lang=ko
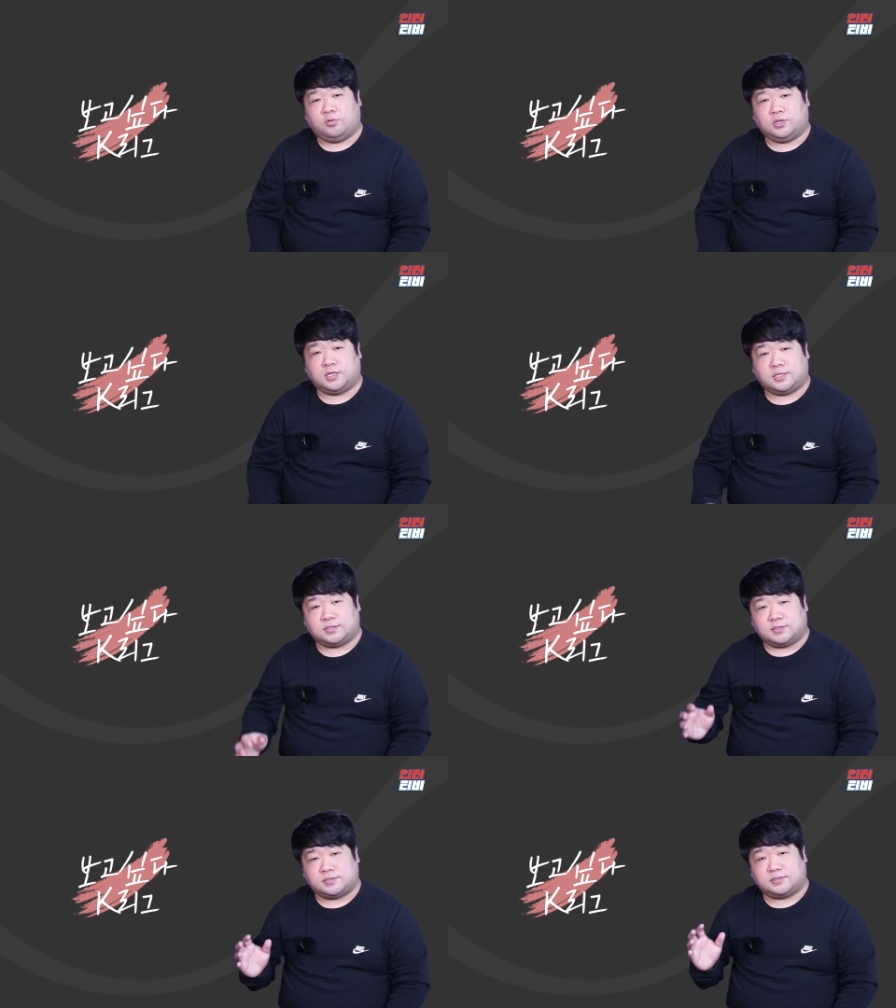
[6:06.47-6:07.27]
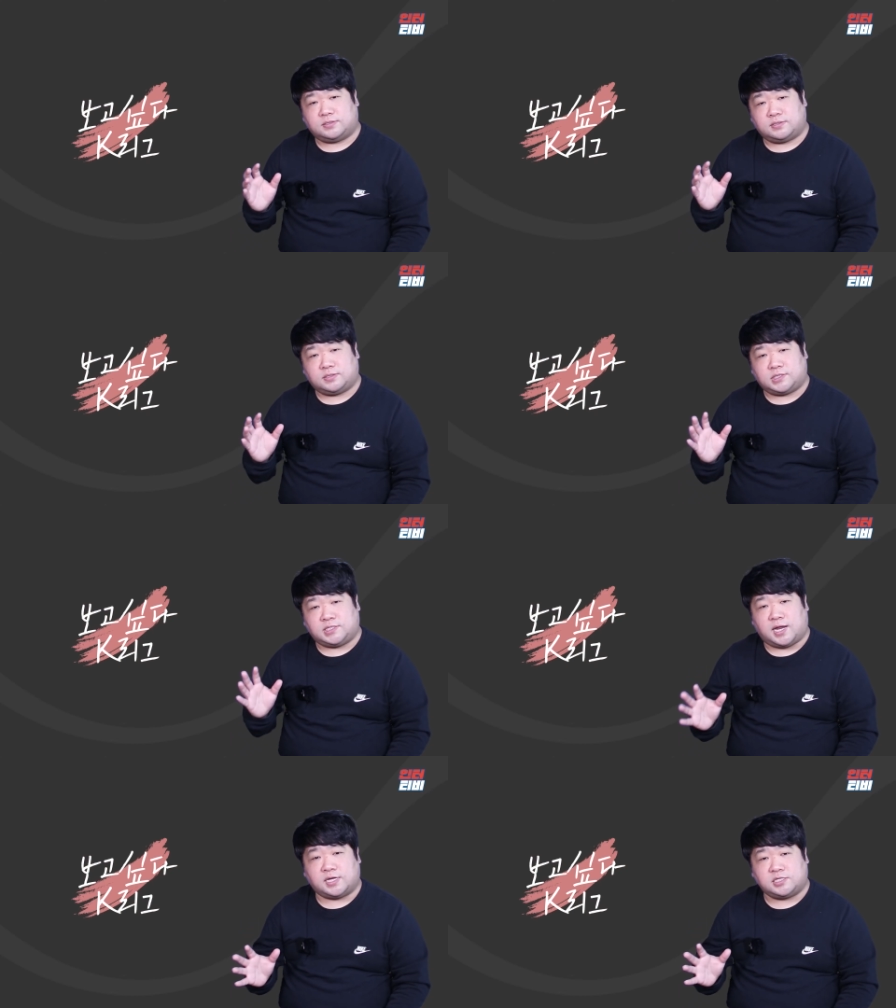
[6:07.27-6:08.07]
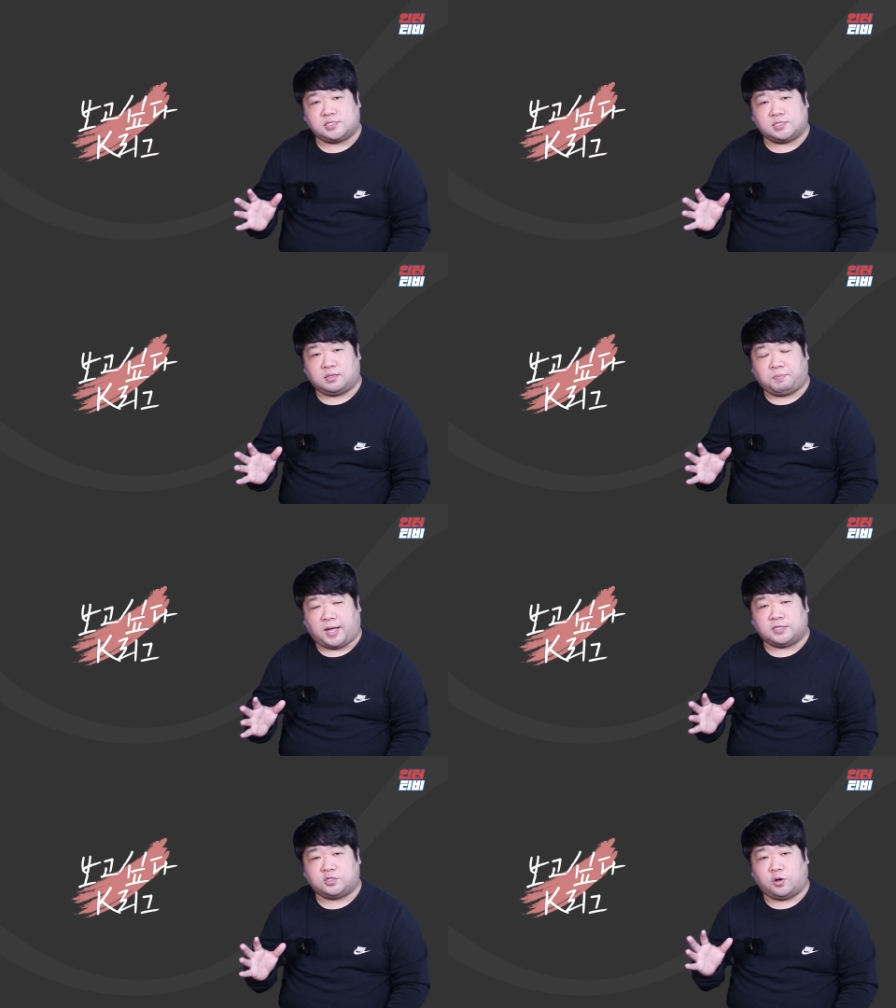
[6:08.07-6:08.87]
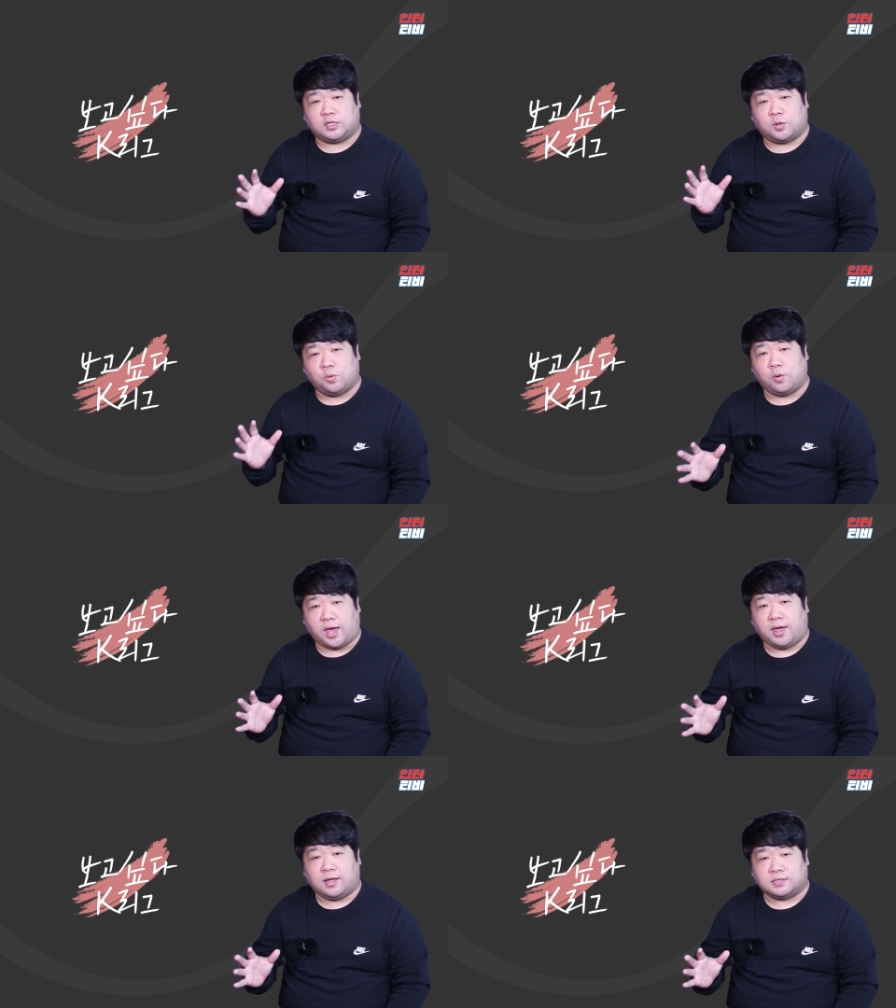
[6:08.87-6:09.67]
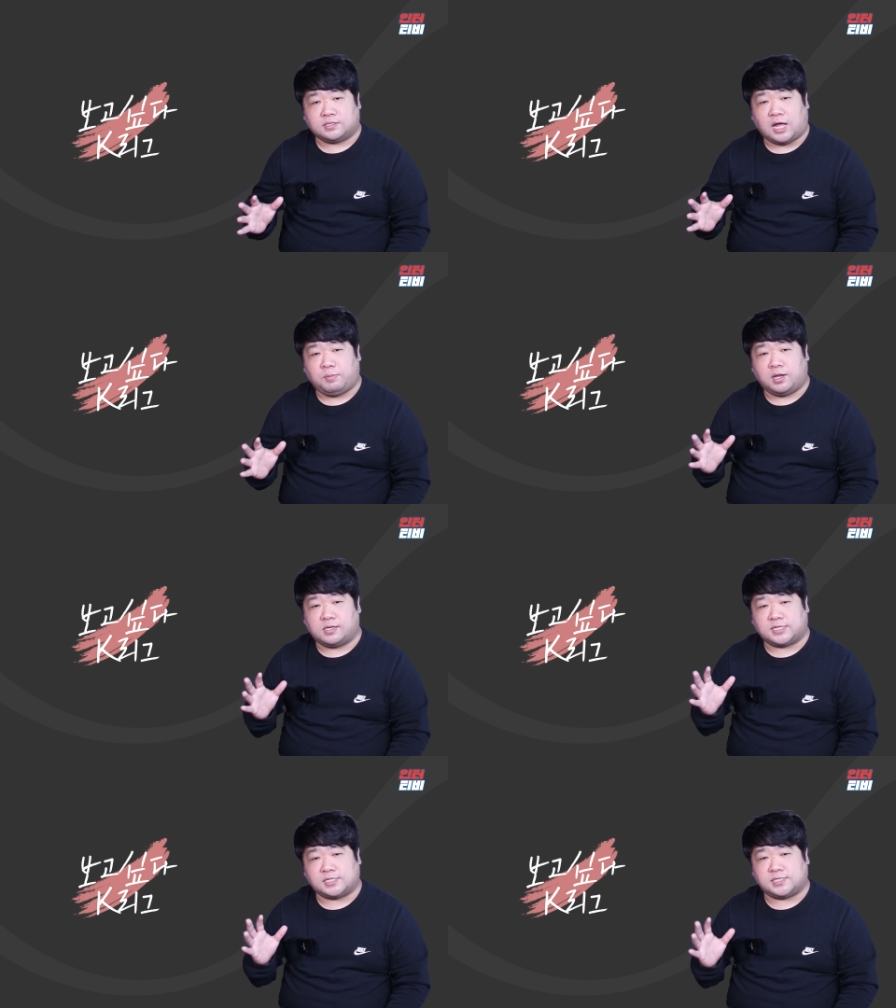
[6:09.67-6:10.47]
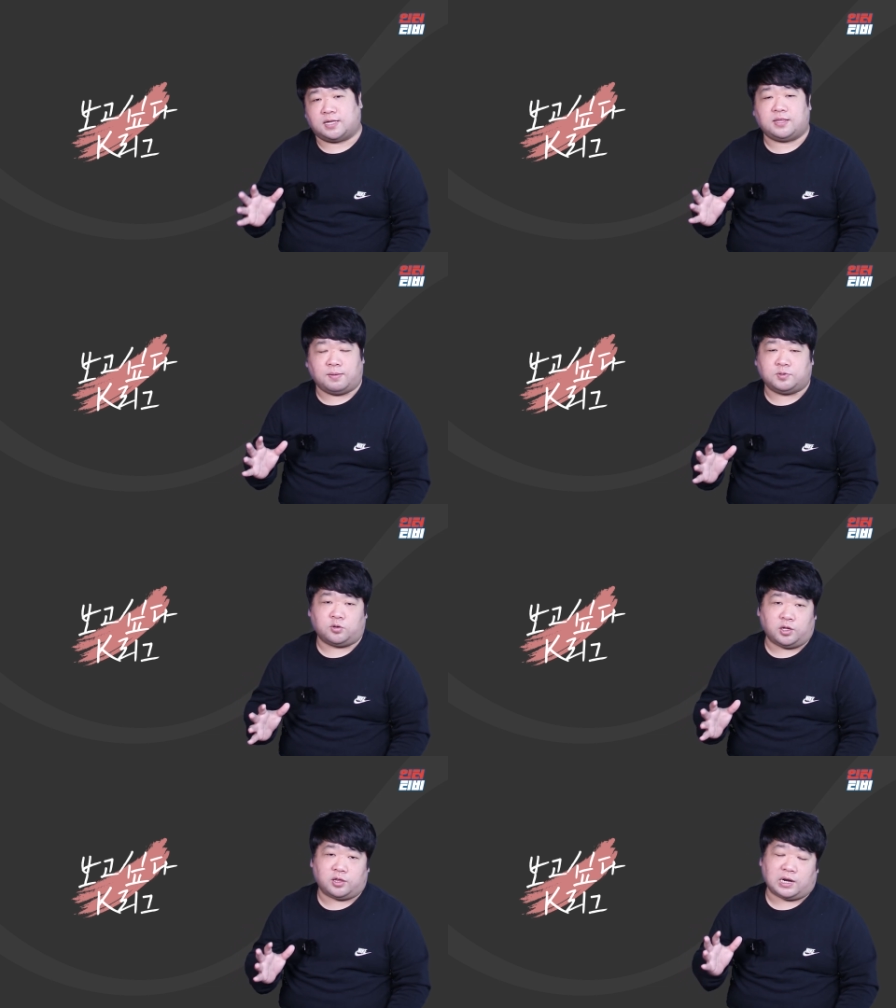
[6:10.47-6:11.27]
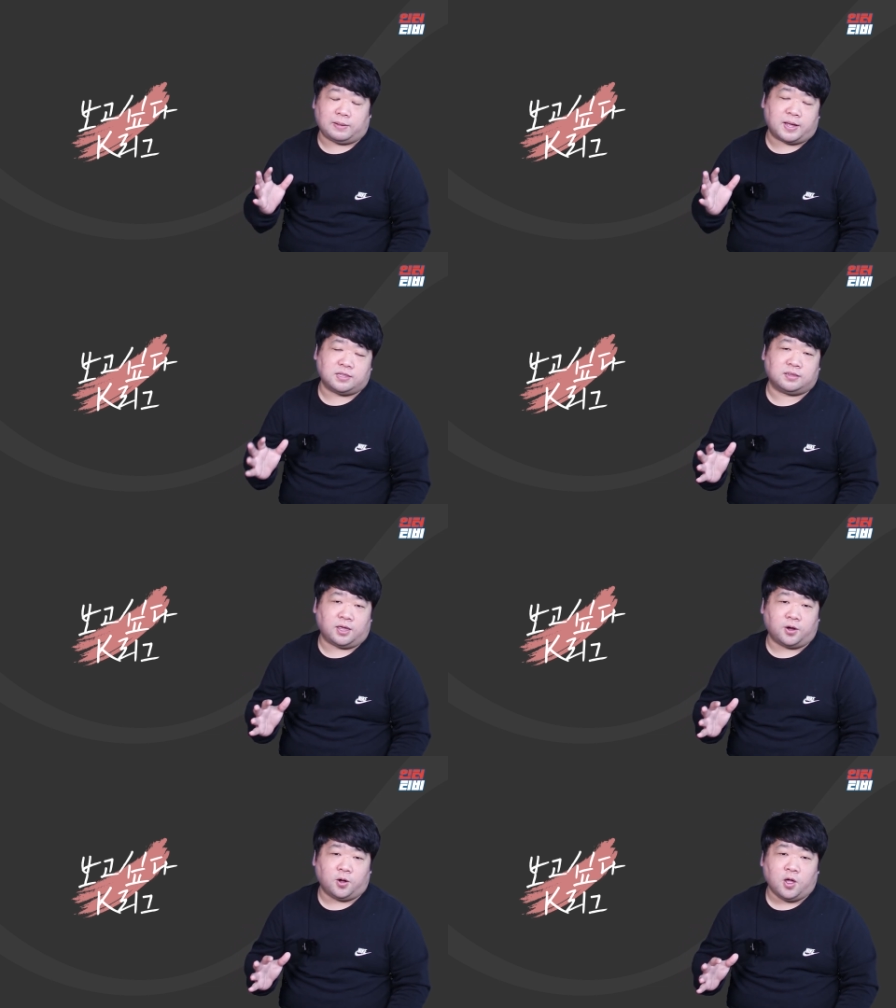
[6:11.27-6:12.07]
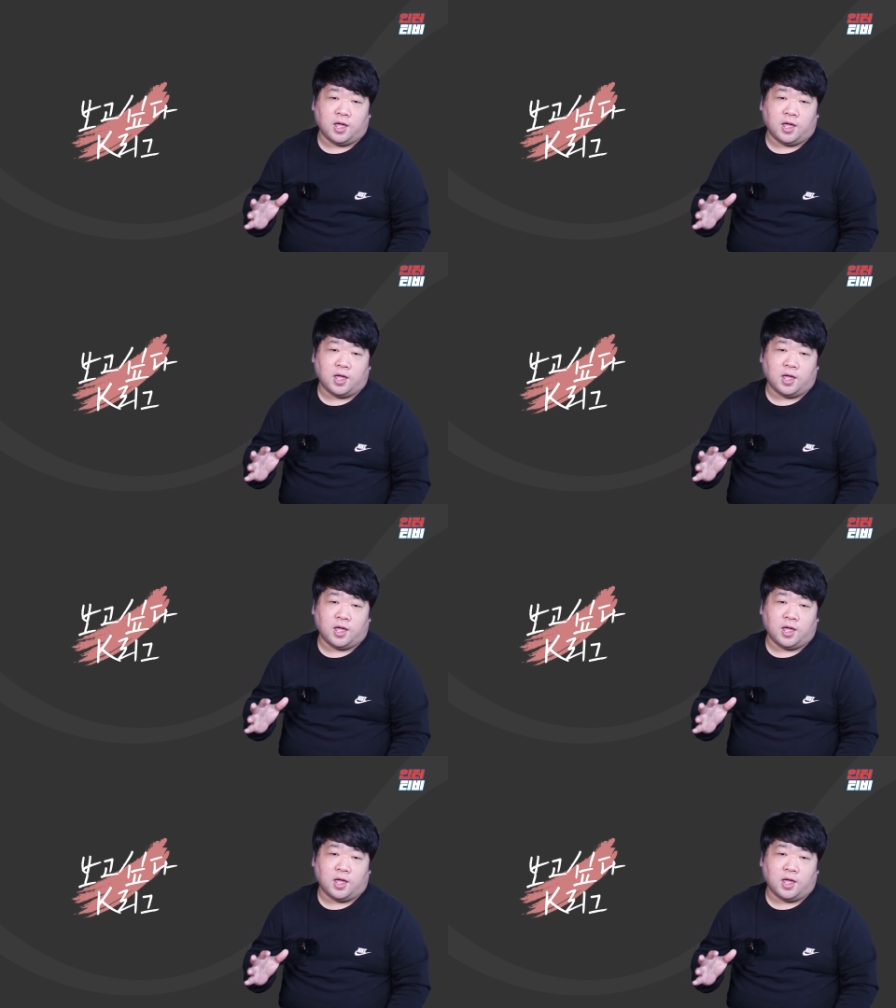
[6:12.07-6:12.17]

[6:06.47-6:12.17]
오늘은 지난 시즌 반전의 성공에 3위를 차지한 에피소드에 대해서 알아봤는데요.